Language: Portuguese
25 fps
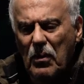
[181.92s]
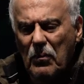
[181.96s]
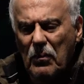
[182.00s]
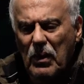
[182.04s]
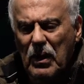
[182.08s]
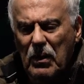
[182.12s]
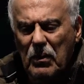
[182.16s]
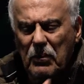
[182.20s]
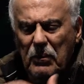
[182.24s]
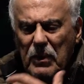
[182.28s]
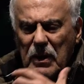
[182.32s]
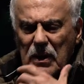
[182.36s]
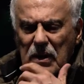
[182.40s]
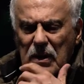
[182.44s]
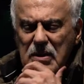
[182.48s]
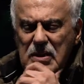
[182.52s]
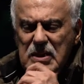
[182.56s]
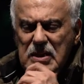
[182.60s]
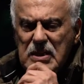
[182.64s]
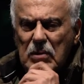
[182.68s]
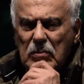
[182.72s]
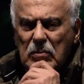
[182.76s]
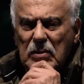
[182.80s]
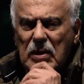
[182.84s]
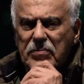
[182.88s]
uma, uma
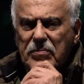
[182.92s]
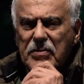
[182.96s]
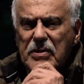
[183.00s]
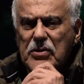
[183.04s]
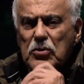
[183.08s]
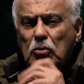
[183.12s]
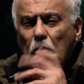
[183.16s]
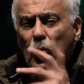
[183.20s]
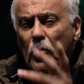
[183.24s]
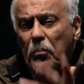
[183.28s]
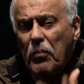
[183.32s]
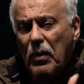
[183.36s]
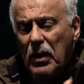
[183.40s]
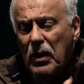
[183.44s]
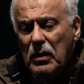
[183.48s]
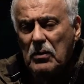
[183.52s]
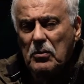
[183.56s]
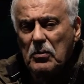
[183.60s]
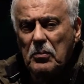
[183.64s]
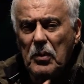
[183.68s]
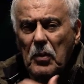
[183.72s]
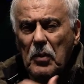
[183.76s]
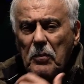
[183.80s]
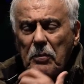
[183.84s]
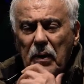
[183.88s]
canção da fase urbana
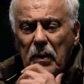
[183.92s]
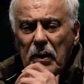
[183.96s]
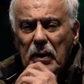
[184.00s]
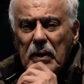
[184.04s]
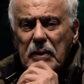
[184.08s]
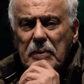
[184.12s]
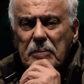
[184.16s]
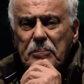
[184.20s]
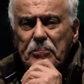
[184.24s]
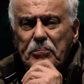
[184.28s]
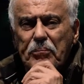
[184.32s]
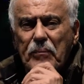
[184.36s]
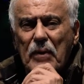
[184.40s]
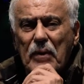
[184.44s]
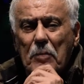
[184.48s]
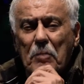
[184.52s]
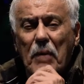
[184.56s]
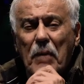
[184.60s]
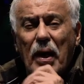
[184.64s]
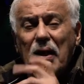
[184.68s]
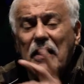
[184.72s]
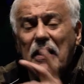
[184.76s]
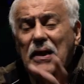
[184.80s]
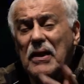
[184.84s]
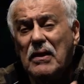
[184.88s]
do meu pai.
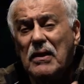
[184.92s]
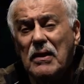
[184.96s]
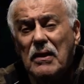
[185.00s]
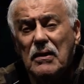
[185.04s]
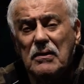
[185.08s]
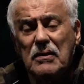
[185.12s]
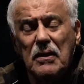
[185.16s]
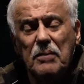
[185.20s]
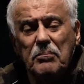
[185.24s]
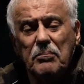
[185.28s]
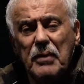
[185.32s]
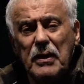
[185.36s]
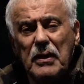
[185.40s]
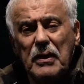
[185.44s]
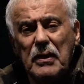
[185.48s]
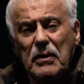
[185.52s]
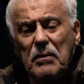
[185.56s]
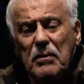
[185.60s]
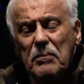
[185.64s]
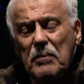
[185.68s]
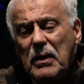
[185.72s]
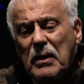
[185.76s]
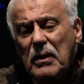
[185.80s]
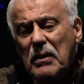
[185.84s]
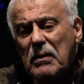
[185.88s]
Marina também, é
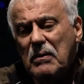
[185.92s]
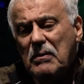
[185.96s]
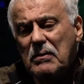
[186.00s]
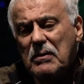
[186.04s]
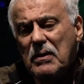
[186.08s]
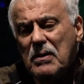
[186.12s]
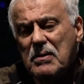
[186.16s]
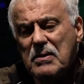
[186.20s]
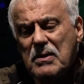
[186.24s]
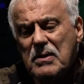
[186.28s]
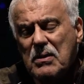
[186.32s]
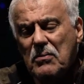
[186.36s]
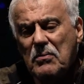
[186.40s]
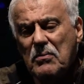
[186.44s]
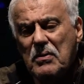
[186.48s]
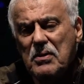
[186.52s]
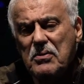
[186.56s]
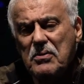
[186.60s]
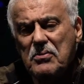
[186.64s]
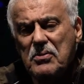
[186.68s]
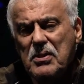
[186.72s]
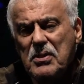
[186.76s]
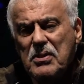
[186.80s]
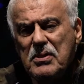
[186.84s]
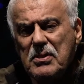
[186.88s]
uma canção
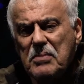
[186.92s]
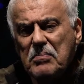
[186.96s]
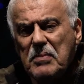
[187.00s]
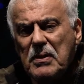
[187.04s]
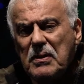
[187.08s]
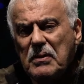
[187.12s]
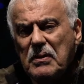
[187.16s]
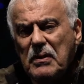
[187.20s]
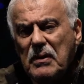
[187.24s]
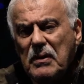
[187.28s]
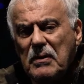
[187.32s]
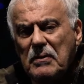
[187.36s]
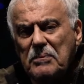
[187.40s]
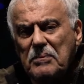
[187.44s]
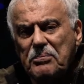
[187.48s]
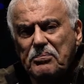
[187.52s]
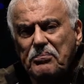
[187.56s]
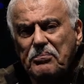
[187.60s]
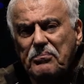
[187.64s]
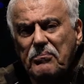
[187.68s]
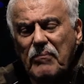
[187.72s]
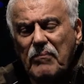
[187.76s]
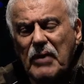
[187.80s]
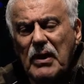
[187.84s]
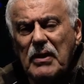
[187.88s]
lindíssima.
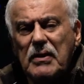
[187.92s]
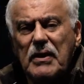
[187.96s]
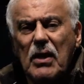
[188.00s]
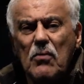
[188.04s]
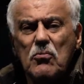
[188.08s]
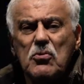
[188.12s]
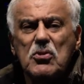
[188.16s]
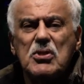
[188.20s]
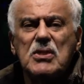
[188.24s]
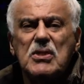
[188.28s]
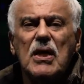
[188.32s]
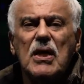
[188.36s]
E tem uns